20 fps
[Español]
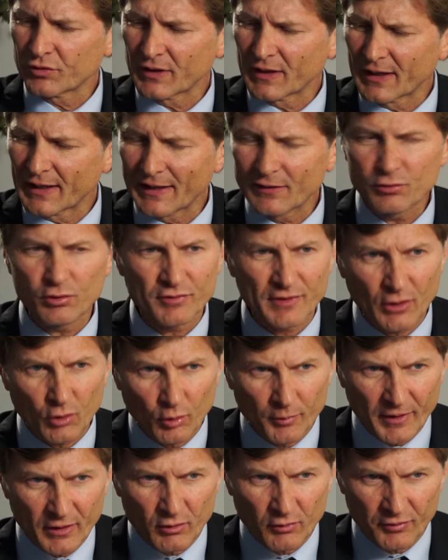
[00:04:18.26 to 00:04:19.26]
ingresos del
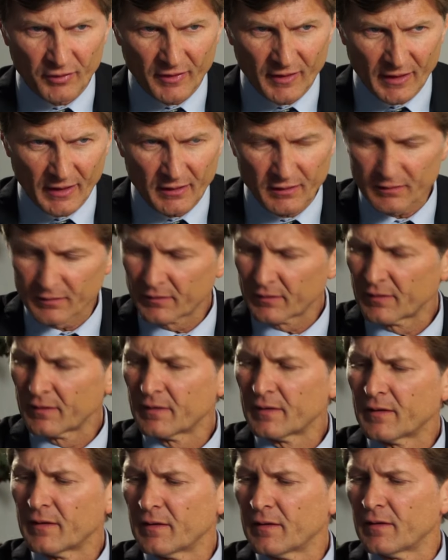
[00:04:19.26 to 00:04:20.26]
gobierno federal,
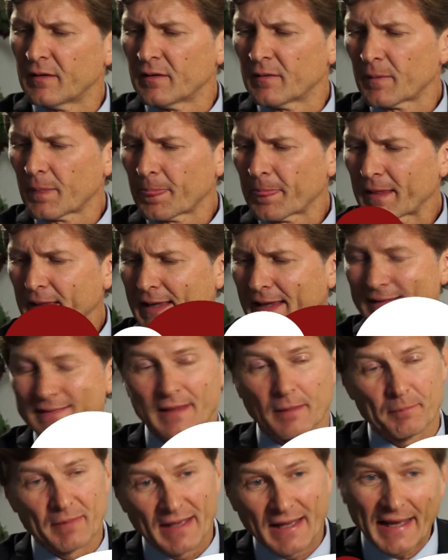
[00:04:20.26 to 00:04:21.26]
que
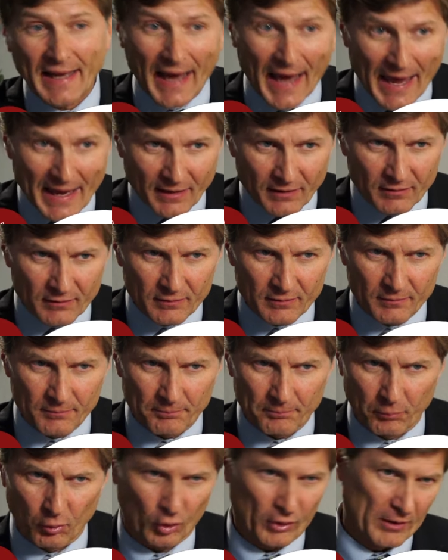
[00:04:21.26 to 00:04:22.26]
también caen
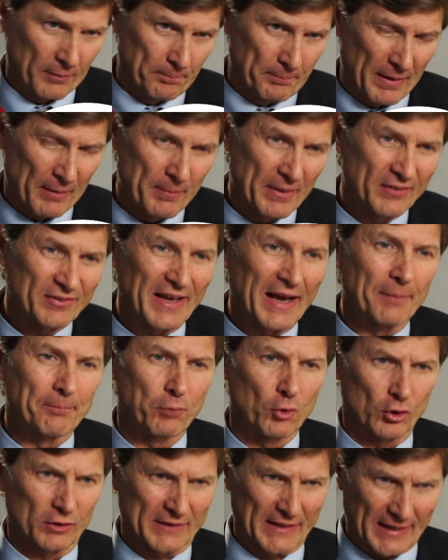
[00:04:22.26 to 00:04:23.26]
porque Pemex
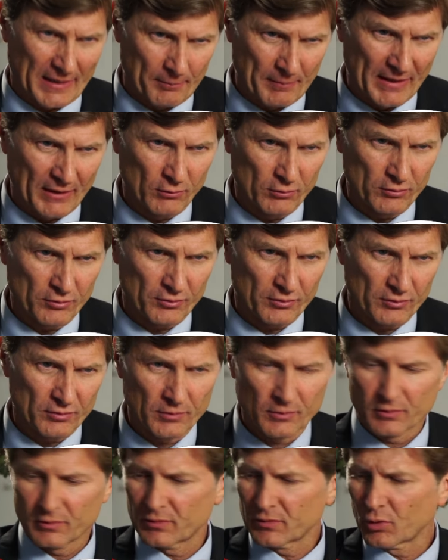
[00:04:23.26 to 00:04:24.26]
aportará menos,
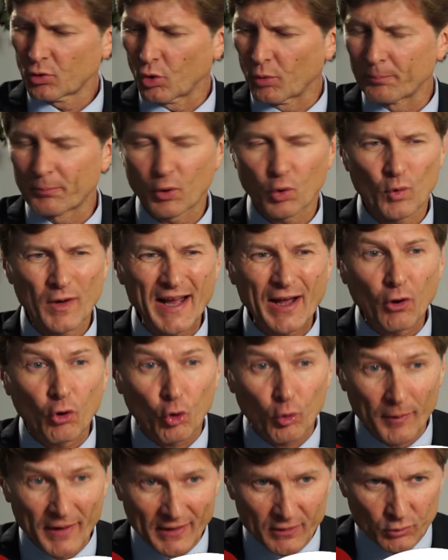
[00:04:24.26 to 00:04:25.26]
compró una
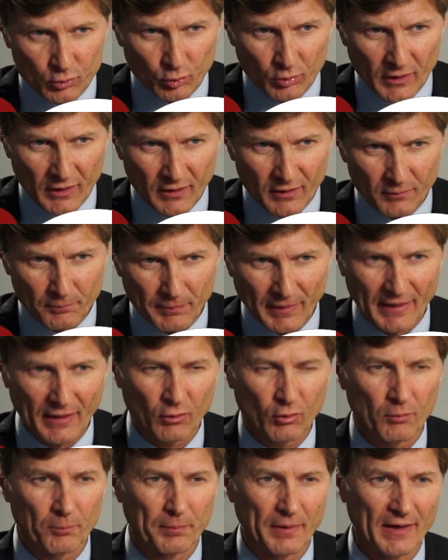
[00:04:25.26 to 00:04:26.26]
cobertura para,
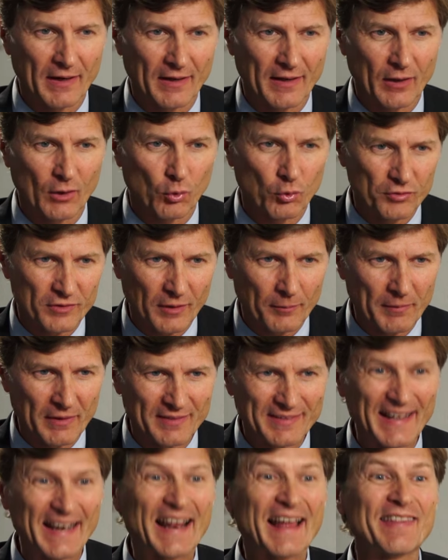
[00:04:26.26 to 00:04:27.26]
para que
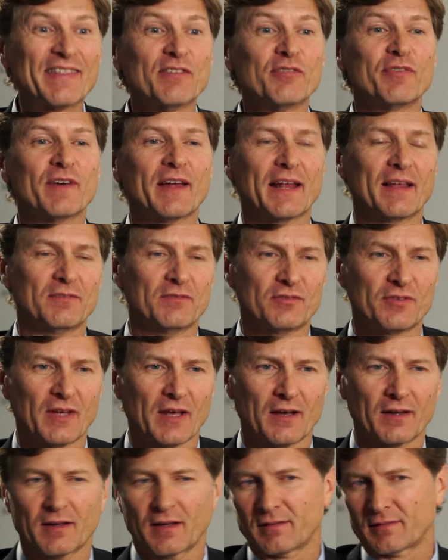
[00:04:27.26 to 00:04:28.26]
justamente la
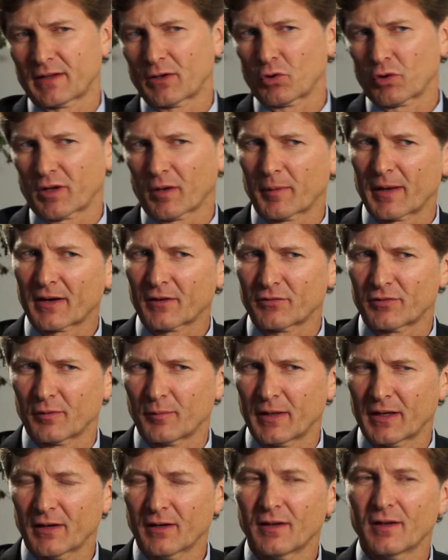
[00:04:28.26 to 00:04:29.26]
diferencia entre lo que va a
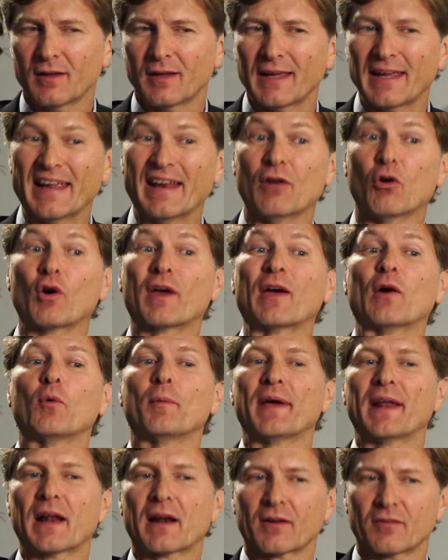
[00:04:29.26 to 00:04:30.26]
recibir y lo que
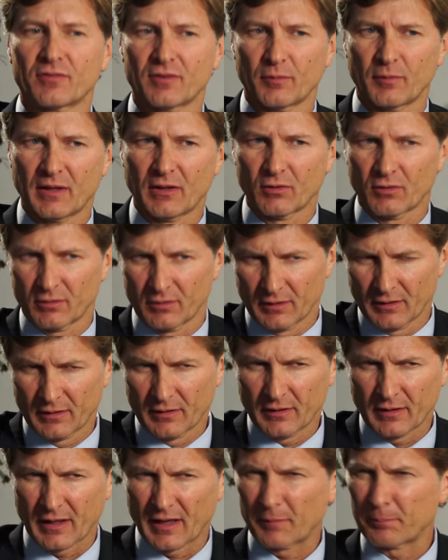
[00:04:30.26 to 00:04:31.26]
hubiera recibido
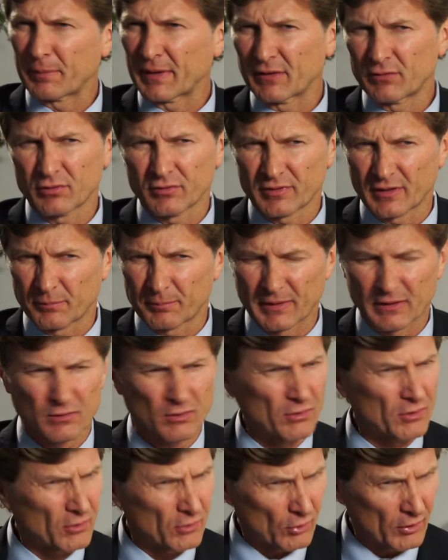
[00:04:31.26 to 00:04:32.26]
a precios del
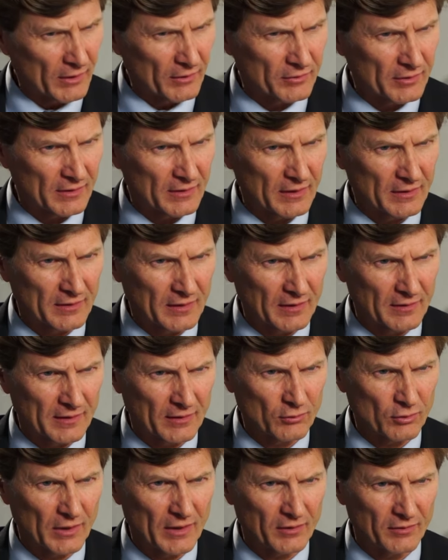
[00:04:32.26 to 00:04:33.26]
petróleo, creo que de
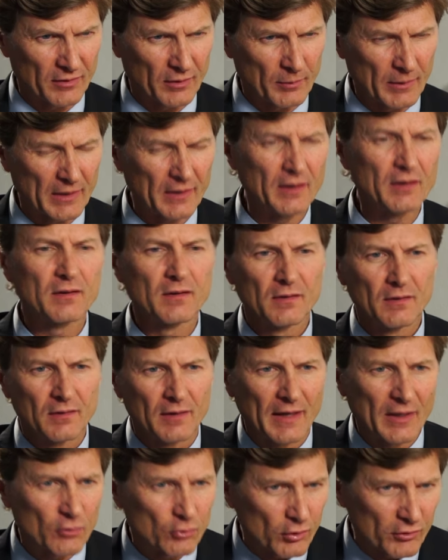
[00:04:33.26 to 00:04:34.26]
73 dólares el barril,
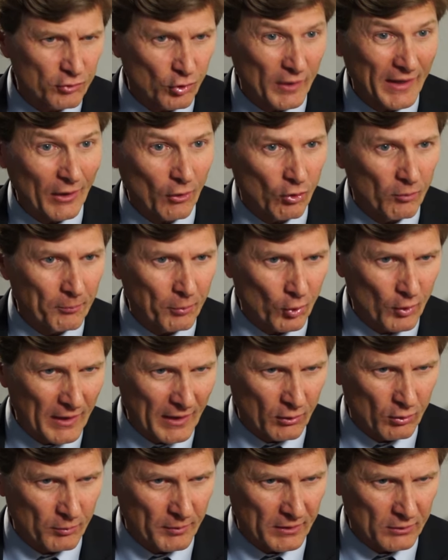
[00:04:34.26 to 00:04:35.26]
eso es lo que compró en
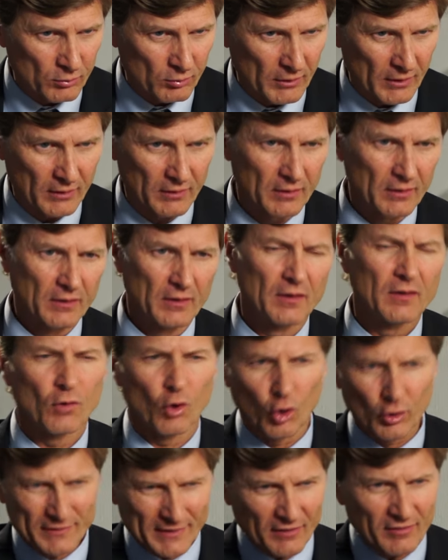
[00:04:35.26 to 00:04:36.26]
la cobertura.
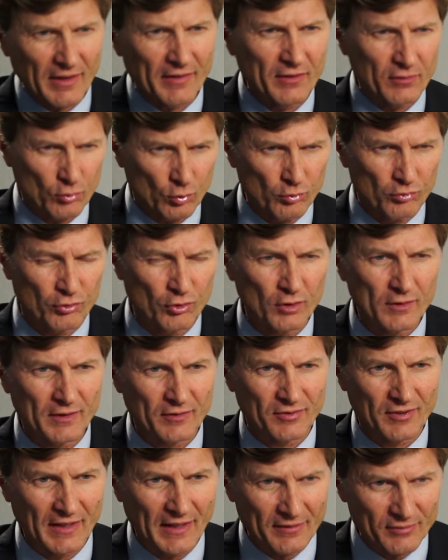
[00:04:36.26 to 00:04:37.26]
Otra es la discusión de
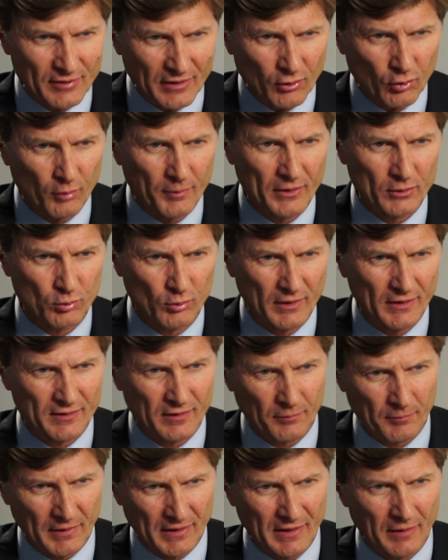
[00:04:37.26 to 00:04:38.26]
si esa cobertura
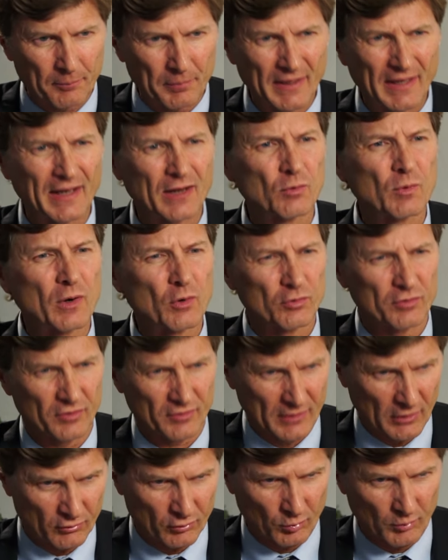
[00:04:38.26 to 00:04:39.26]
también le aplica no a los
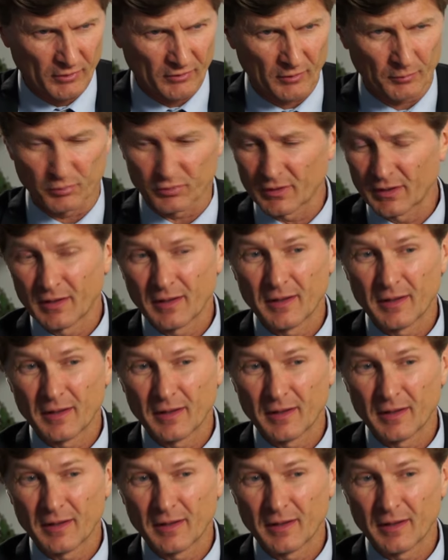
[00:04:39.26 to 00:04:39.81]
estados o municipios.